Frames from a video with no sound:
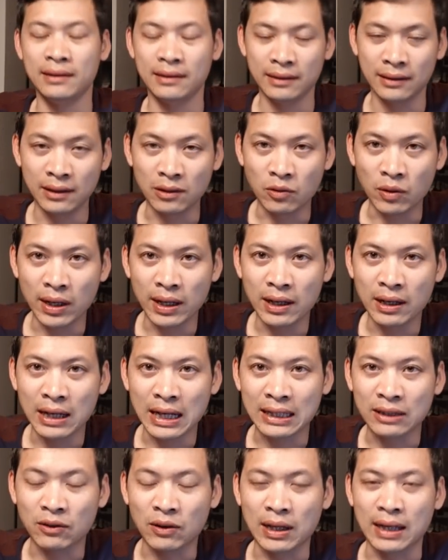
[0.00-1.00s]
Đừng quên
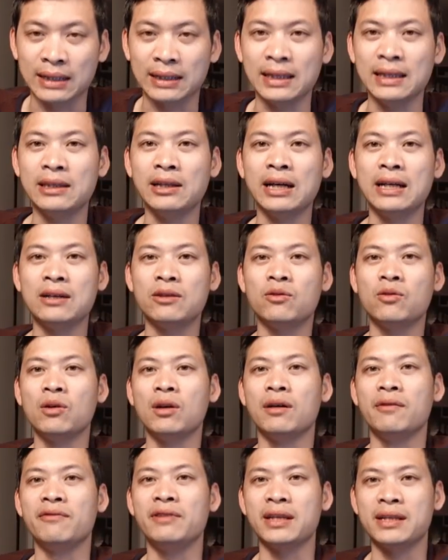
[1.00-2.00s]
lan tỏa tinh thần
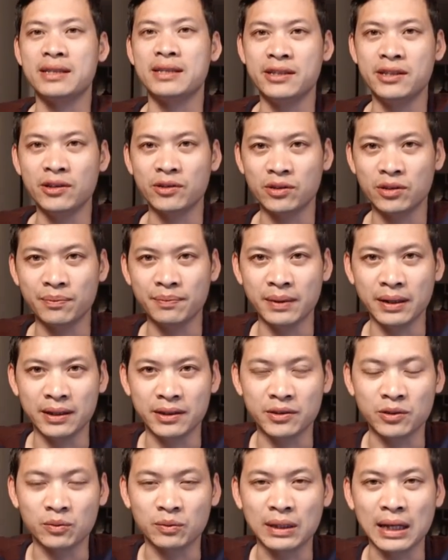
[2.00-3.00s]
của Việt
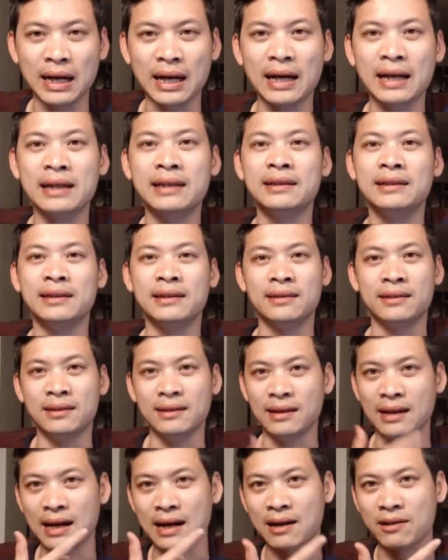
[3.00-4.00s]
YouTuber chúng ta
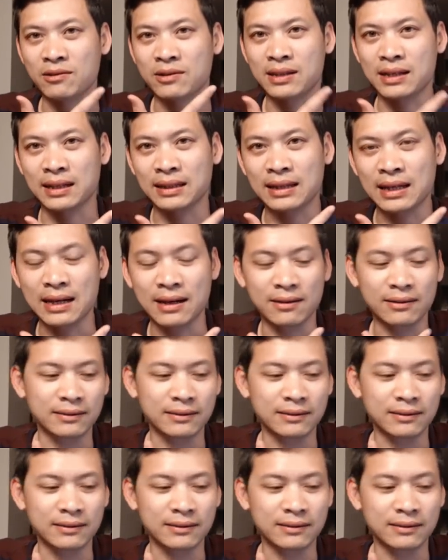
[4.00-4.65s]
tự hào sáng tạo.